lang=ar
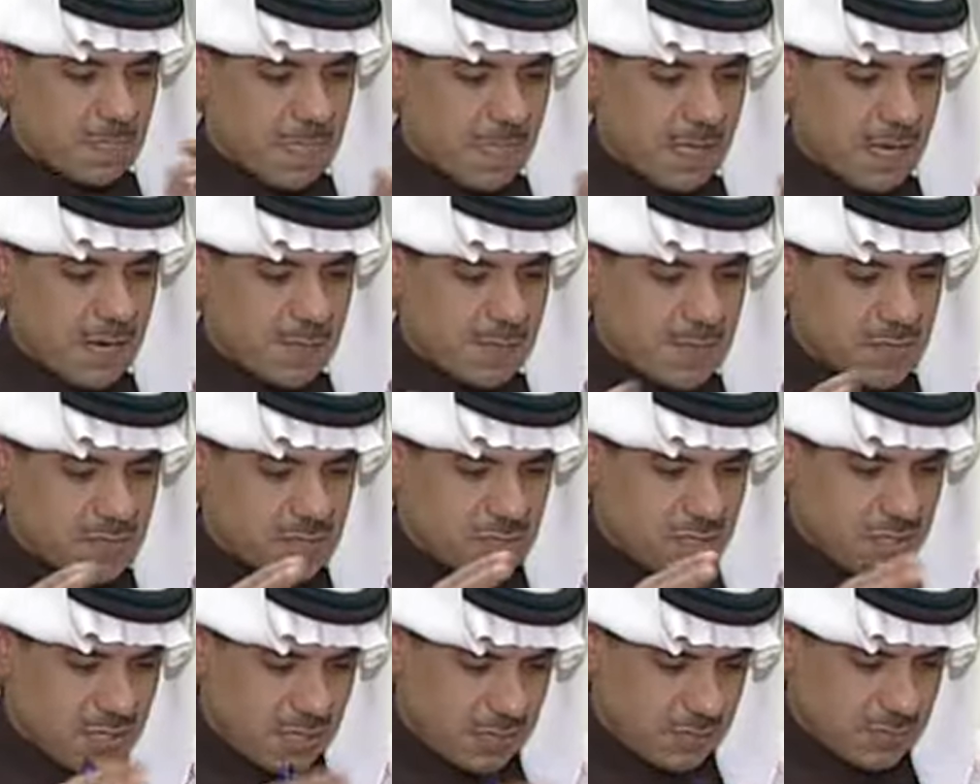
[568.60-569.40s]
خلينا
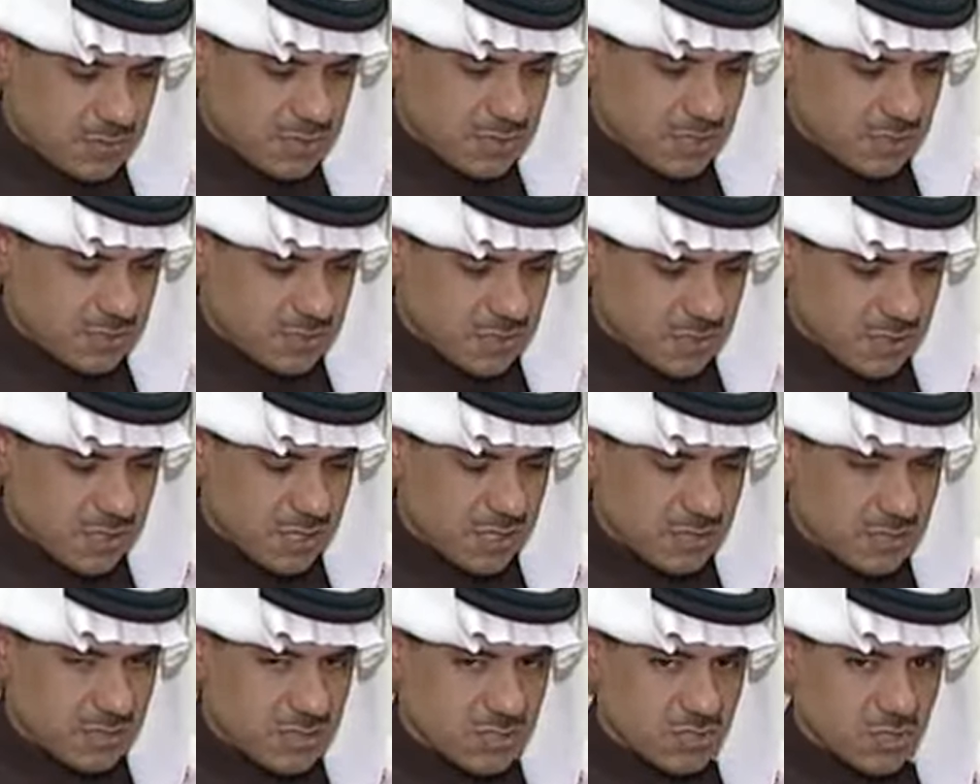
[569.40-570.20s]
برجع على مساله
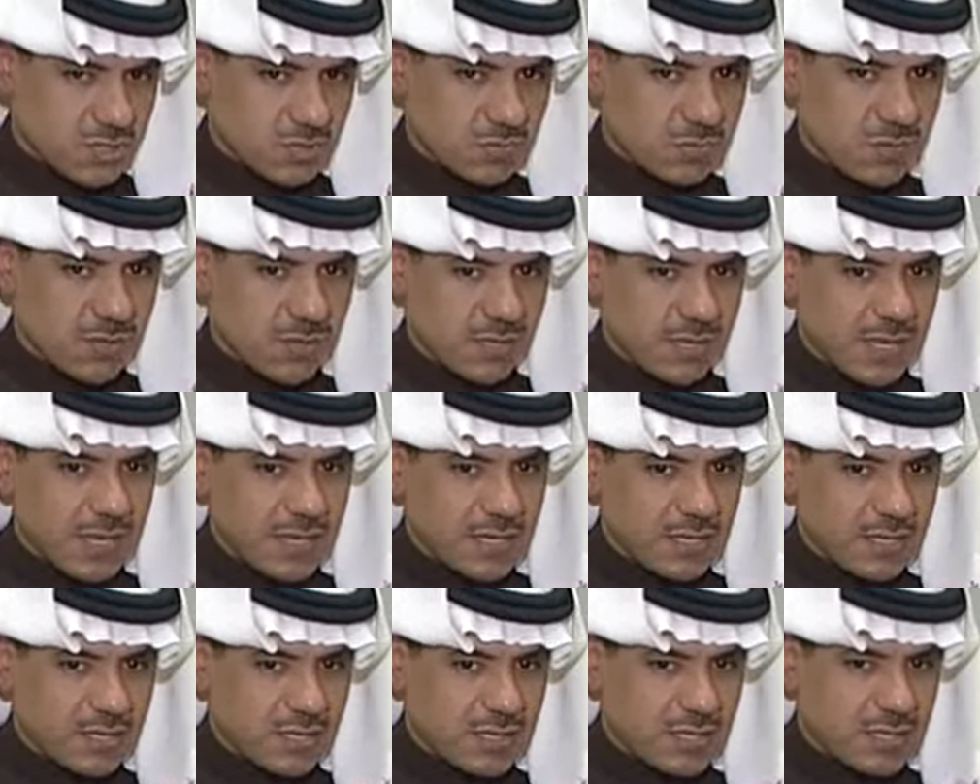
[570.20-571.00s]
شركات الاستثمار
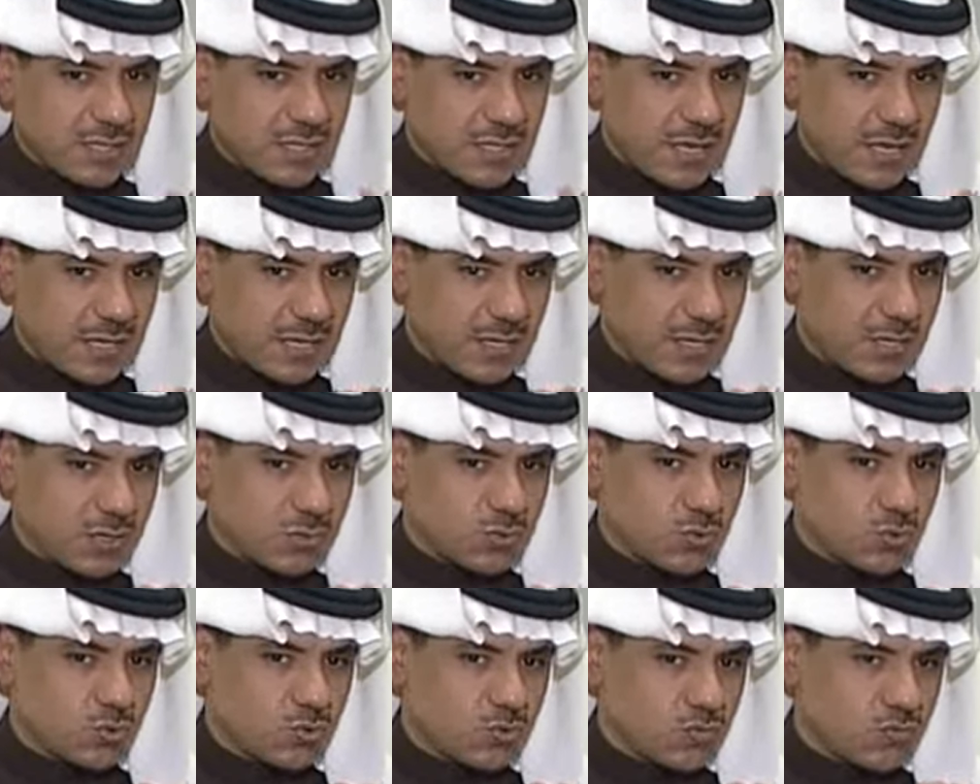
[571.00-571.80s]
هل يعني
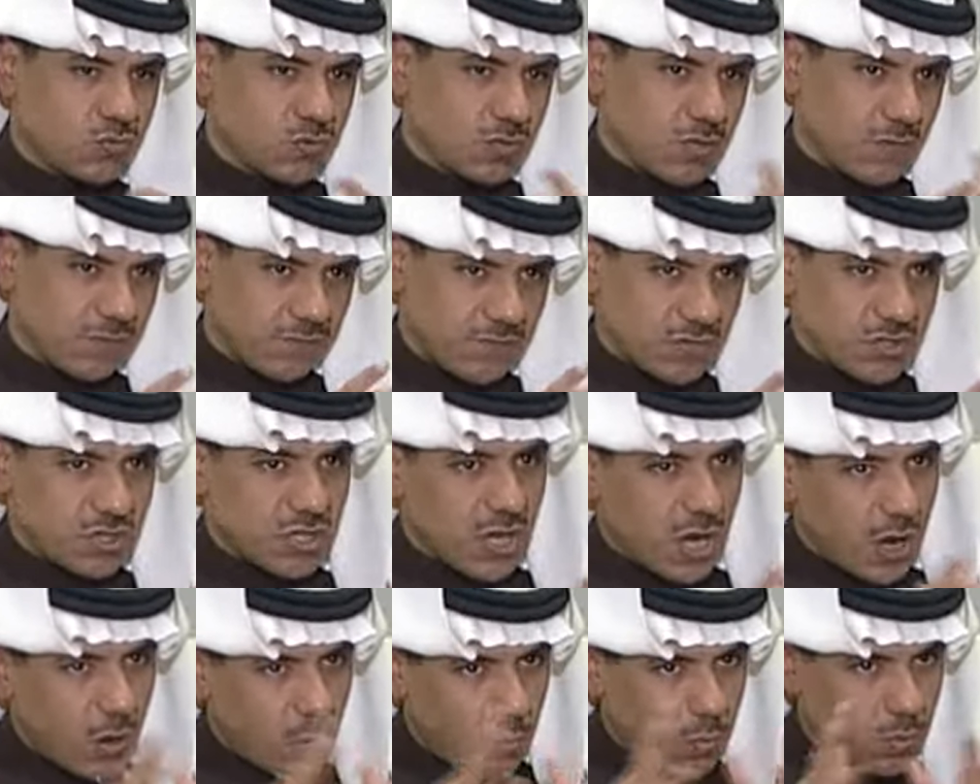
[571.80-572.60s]
انتم تشوفون ان في
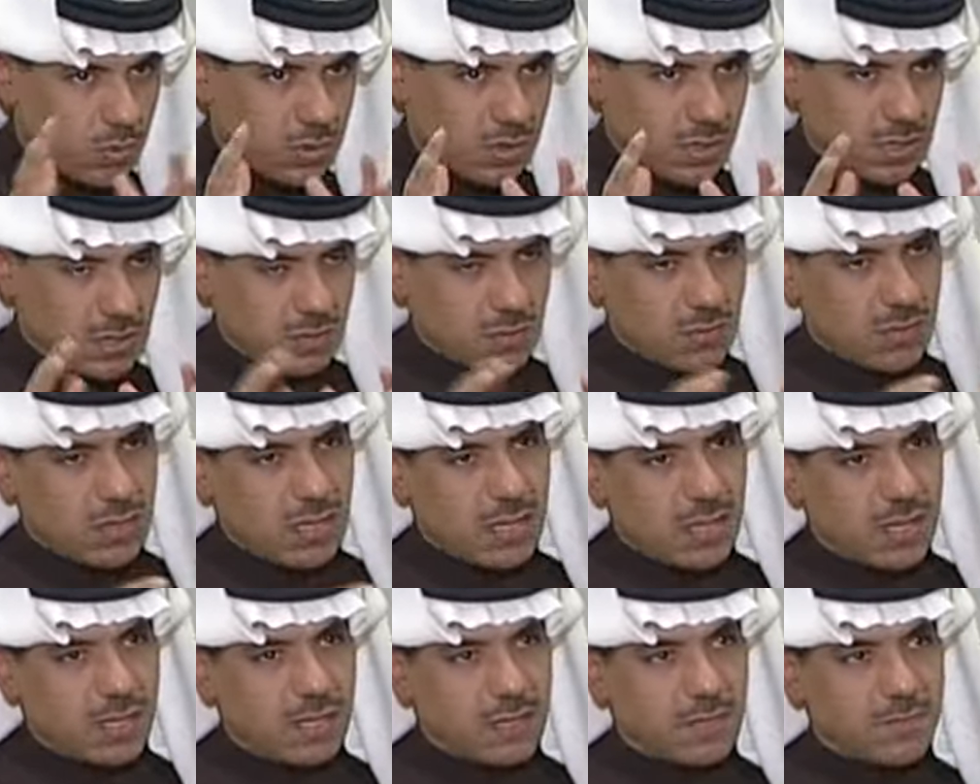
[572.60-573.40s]
تحول لانه
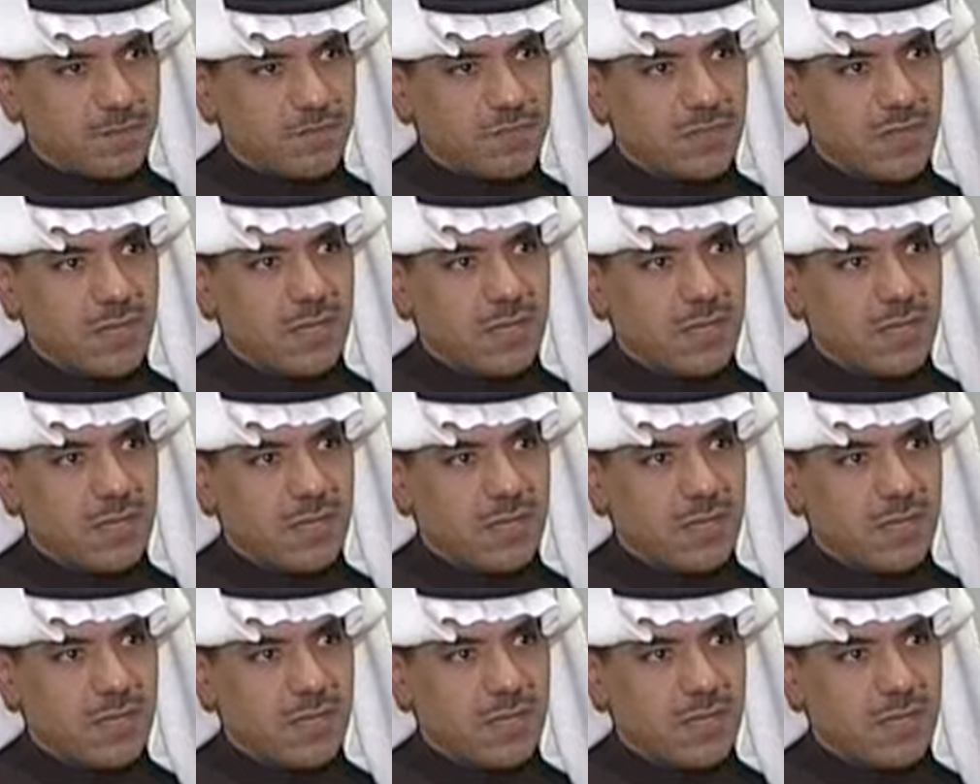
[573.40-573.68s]
الان